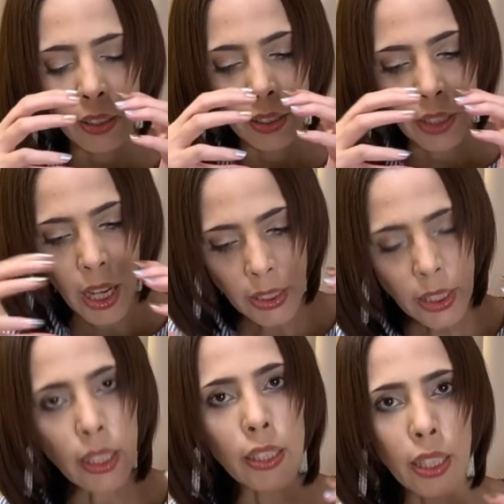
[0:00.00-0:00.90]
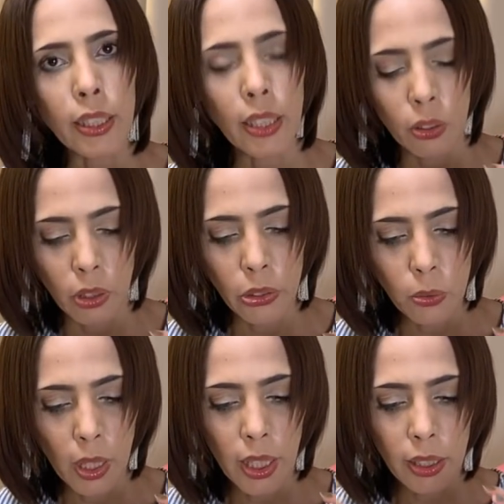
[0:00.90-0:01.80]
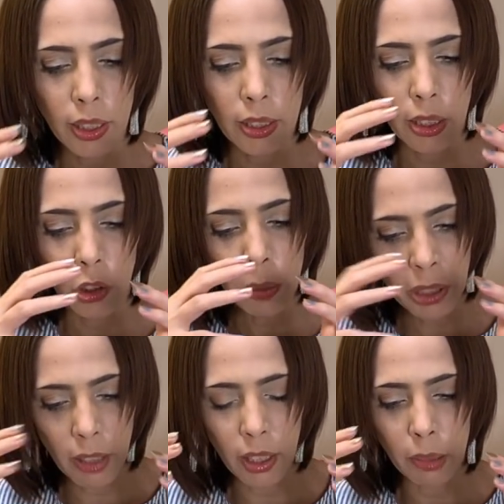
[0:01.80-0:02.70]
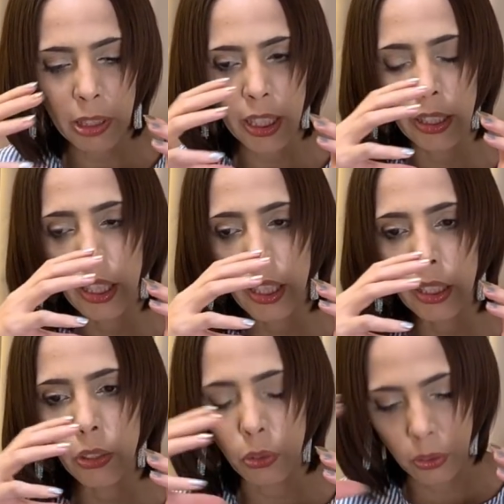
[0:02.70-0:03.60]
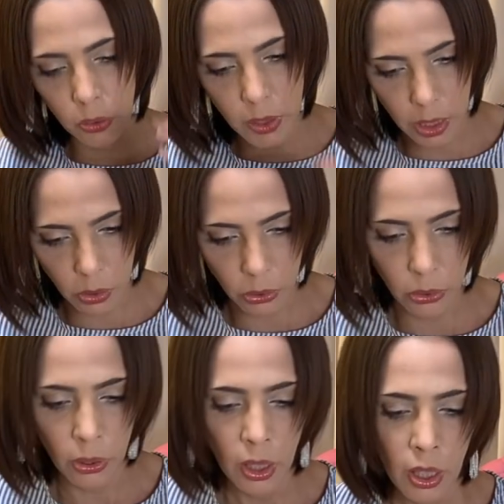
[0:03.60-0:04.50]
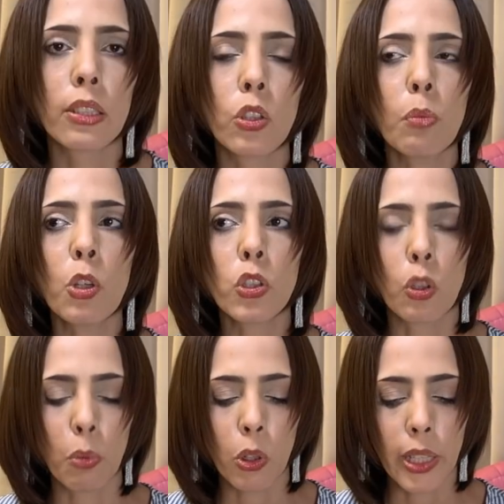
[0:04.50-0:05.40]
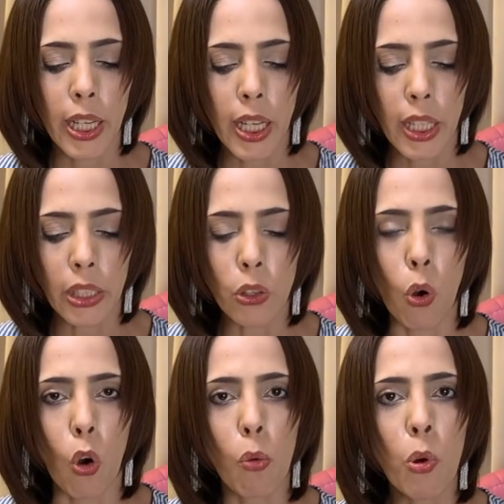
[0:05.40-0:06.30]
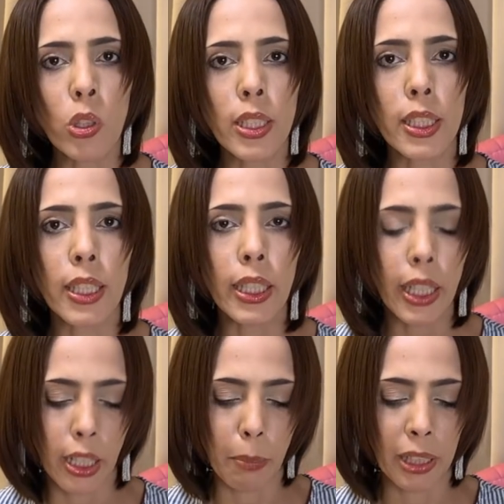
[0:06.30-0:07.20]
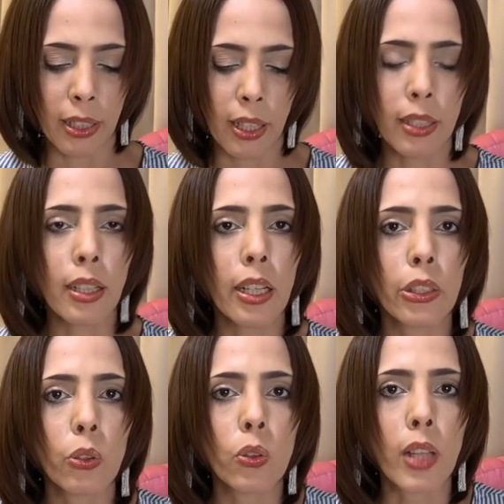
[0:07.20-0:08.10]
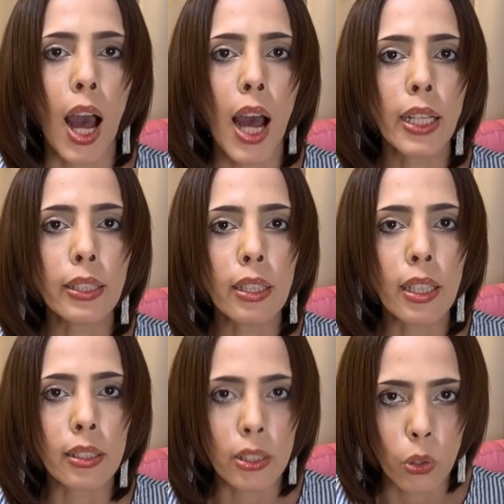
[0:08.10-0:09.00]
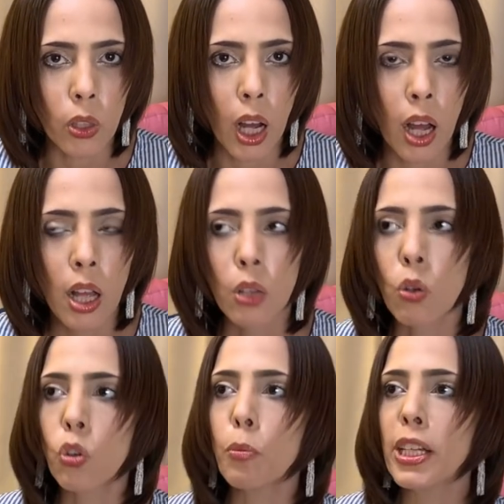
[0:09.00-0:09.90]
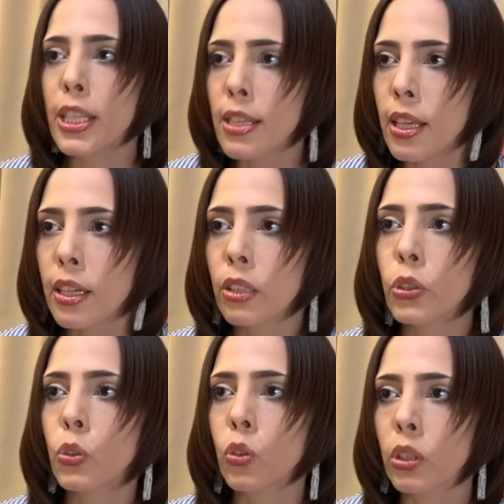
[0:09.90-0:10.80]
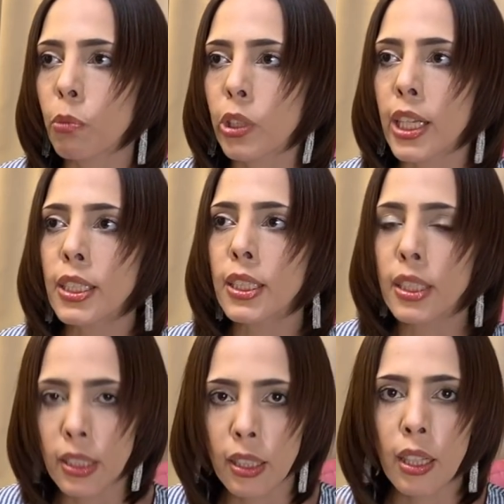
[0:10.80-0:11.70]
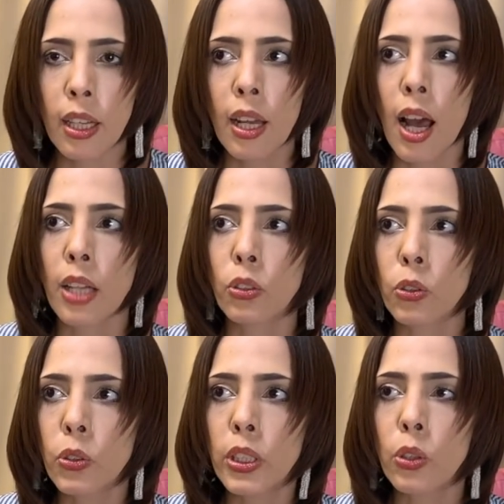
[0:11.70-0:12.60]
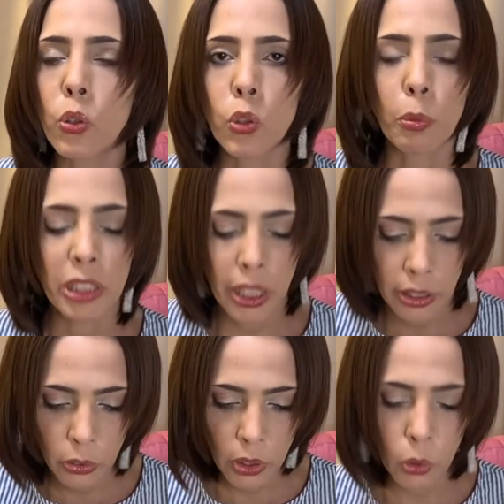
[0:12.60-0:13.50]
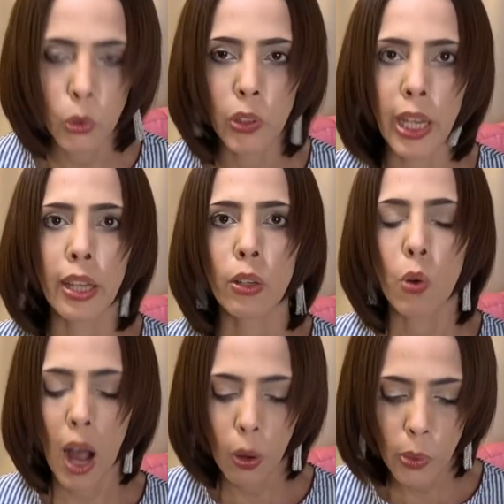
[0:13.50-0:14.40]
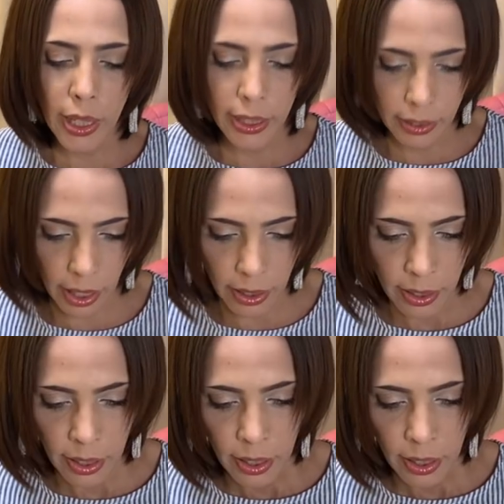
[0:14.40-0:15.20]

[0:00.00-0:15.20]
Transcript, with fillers: 何が礼儀なのかよくわからないんですけど、意味がわかりません。礼儀を尽くせという。そもそも礼儀を重んじなければならないような相手なんでしょうか。ここまで尖閣諸島にも連日、軍事行動みたいなようなことで、煽られて。